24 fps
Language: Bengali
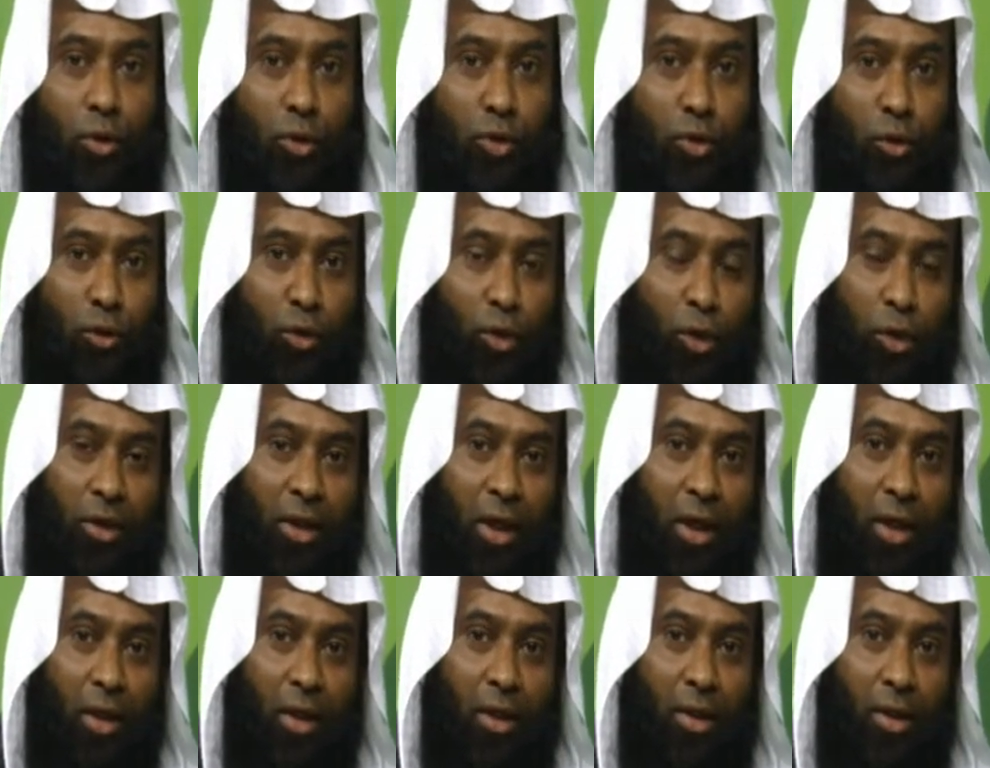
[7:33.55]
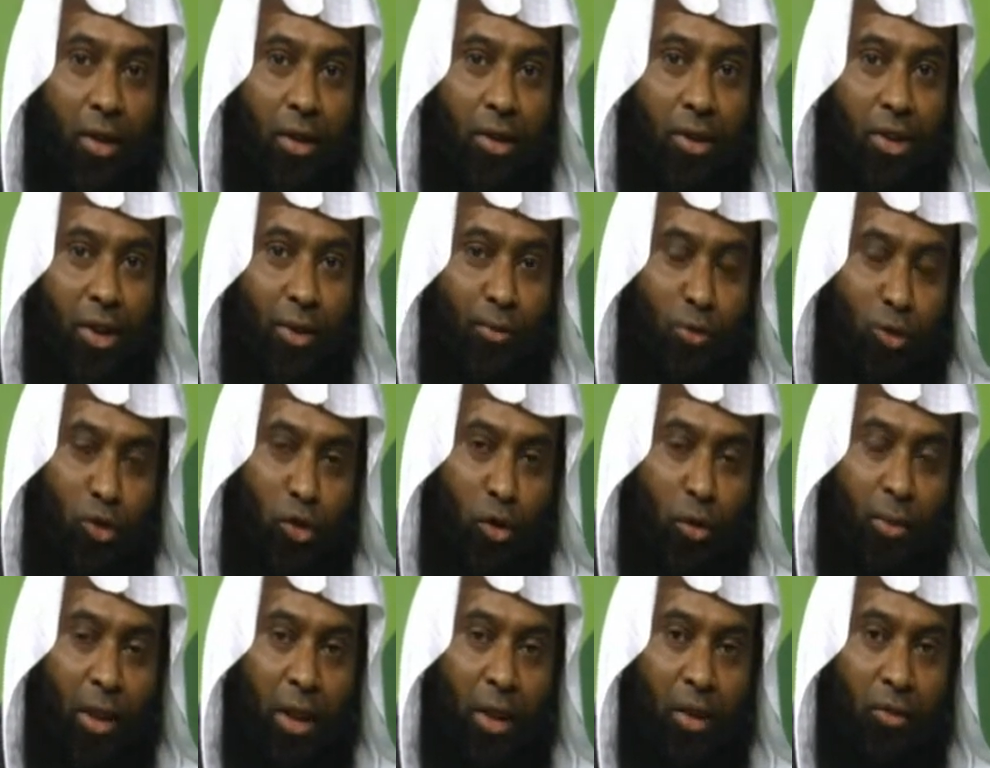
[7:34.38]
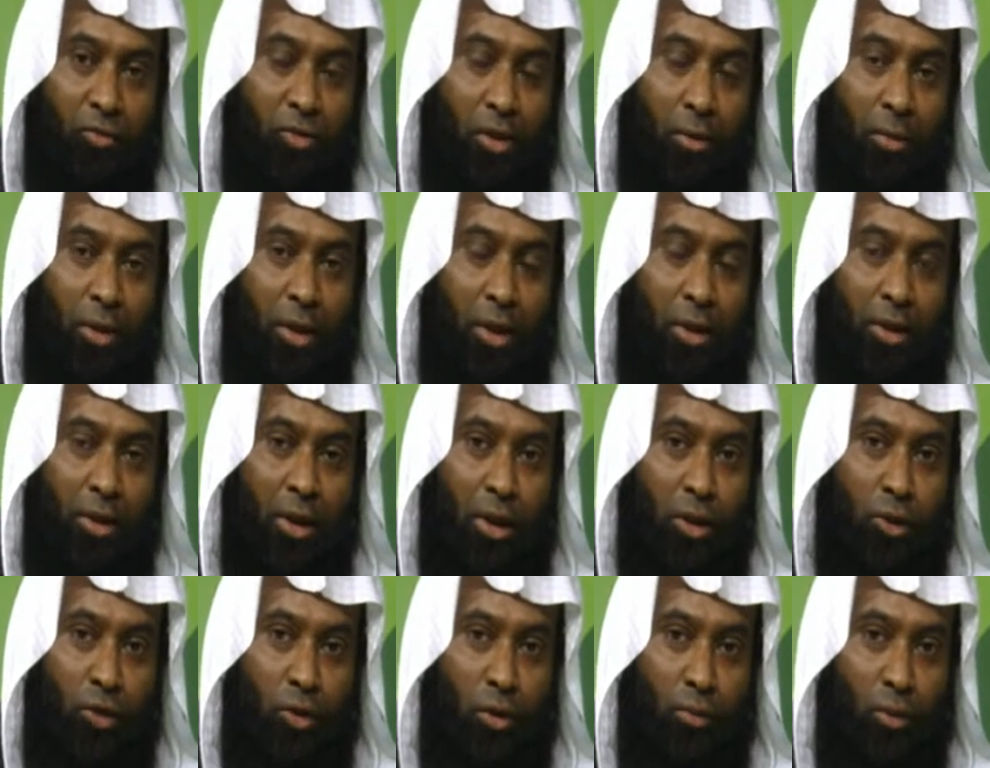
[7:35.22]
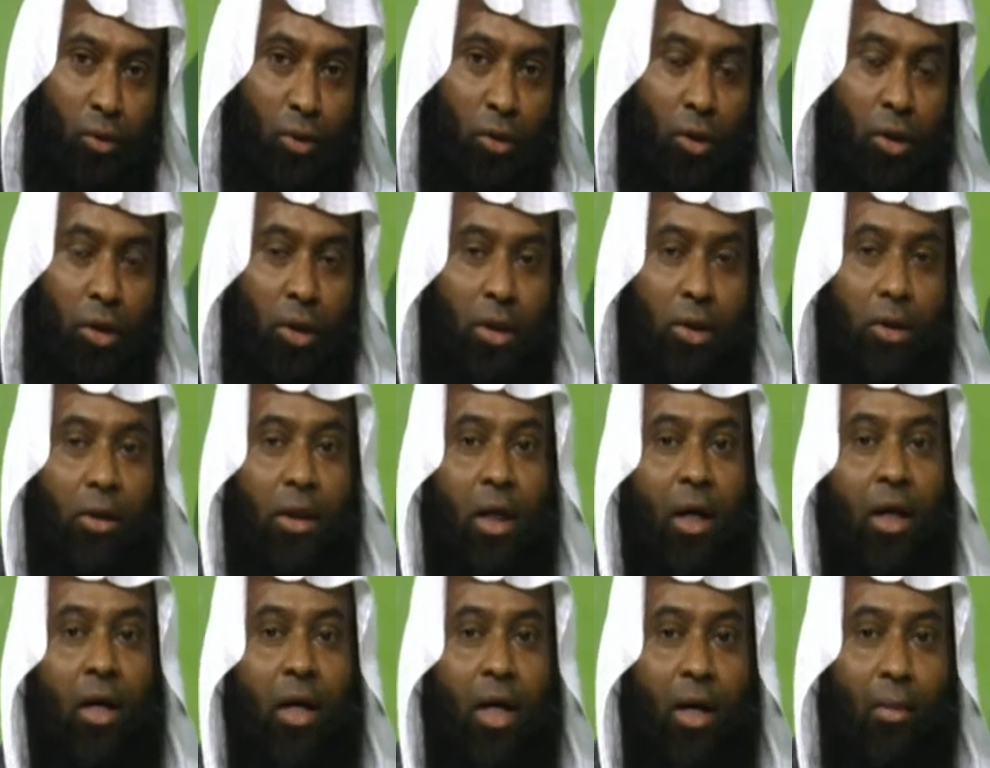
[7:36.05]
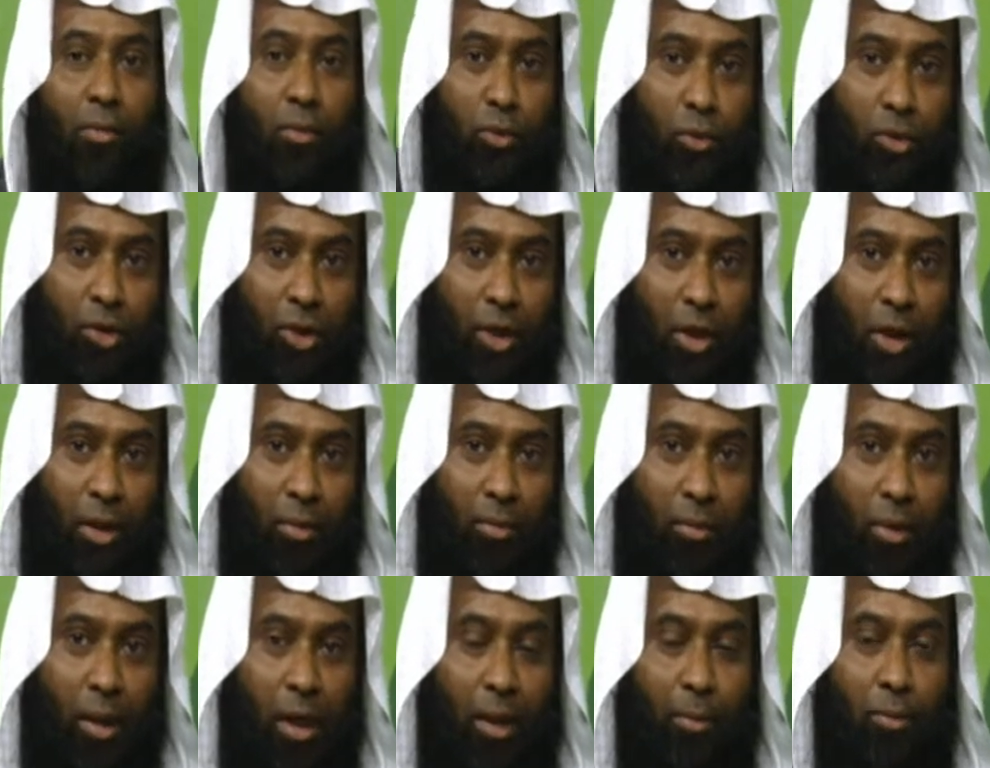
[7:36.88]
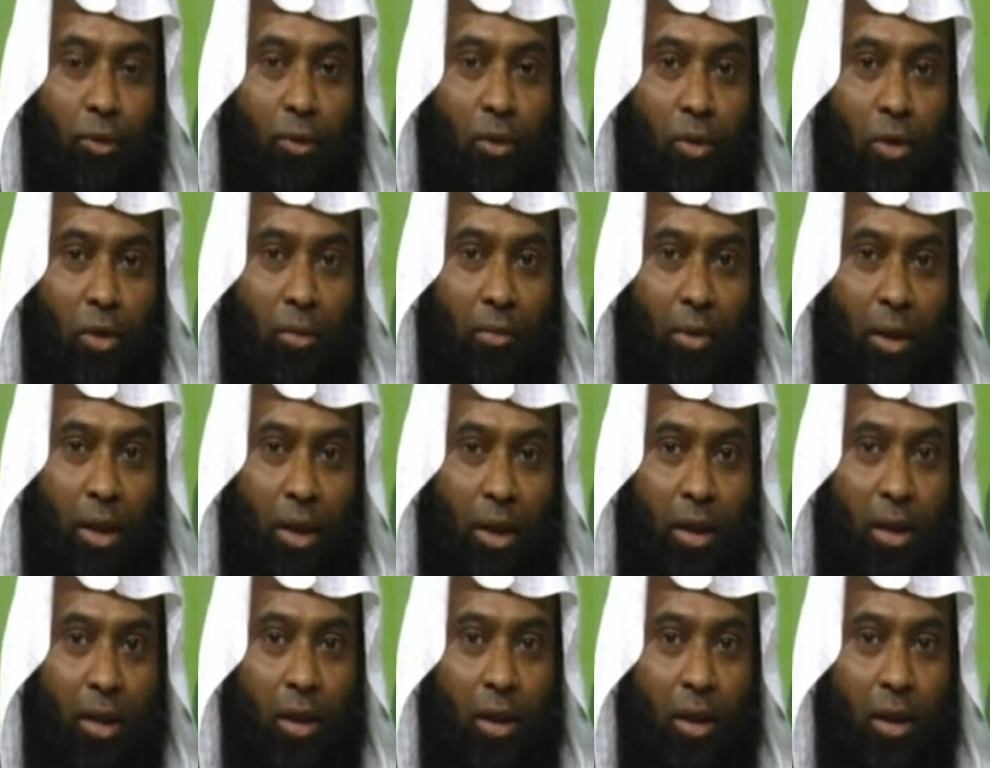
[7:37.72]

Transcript: যদিও তার সে মুসলমানের ফ্যামিলির তার জন্ম তার নাম মুসলিম আব্দুর রহমান